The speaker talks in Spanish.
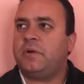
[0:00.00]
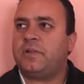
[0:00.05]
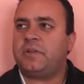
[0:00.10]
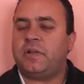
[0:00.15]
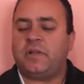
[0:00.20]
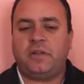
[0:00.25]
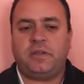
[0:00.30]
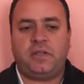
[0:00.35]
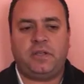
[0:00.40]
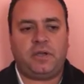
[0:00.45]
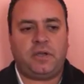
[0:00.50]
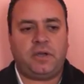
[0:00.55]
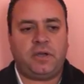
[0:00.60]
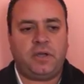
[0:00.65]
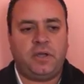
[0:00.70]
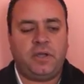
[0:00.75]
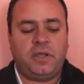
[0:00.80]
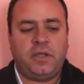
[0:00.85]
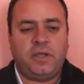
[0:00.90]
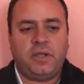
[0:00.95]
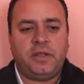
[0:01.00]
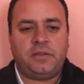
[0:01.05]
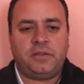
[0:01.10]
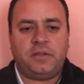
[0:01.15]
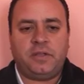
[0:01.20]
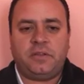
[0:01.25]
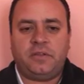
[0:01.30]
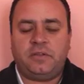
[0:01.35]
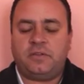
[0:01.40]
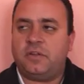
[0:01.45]
hasta el día
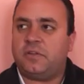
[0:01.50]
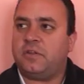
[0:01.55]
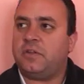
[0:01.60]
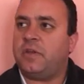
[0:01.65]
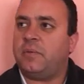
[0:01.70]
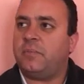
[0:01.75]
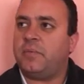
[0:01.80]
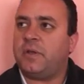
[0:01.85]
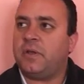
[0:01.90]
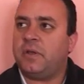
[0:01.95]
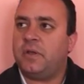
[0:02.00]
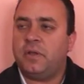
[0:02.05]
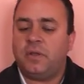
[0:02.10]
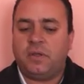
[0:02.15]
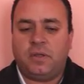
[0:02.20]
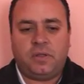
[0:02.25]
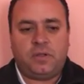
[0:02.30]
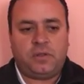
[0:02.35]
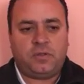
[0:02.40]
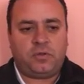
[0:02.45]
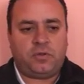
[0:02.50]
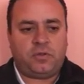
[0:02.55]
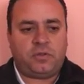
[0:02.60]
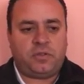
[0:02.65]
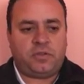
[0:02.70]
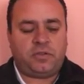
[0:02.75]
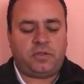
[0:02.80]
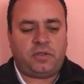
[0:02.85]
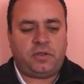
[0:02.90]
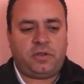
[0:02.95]
10 de septiembre,
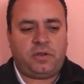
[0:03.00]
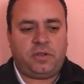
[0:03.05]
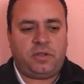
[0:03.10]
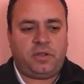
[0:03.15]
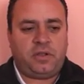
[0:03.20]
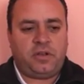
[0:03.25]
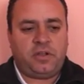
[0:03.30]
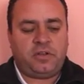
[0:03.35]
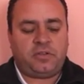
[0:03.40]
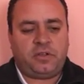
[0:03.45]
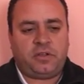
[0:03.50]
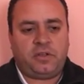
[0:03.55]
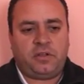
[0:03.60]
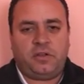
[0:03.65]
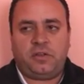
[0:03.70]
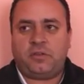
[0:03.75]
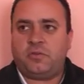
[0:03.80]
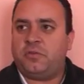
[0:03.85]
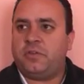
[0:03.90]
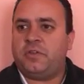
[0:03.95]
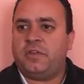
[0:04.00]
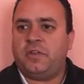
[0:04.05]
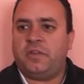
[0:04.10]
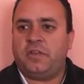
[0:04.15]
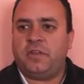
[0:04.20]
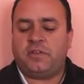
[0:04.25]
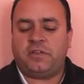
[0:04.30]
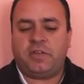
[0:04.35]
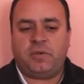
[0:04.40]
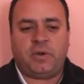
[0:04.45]
donde se, en, este, en estos 10
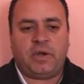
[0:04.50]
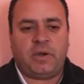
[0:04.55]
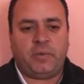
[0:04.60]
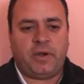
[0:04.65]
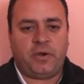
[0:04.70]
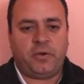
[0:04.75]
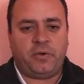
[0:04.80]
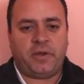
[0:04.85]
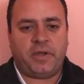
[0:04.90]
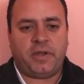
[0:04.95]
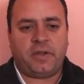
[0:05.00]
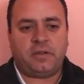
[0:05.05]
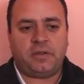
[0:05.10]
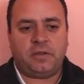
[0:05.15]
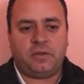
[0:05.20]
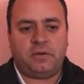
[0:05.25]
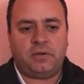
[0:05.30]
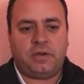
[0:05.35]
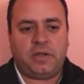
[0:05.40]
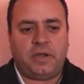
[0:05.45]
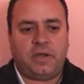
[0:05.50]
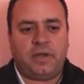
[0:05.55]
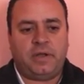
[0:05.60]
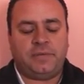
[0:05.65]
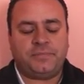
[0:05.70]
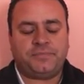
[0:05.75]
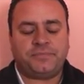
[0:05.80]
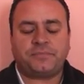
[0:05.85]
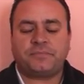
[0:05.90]
días se va a valorar digo, la,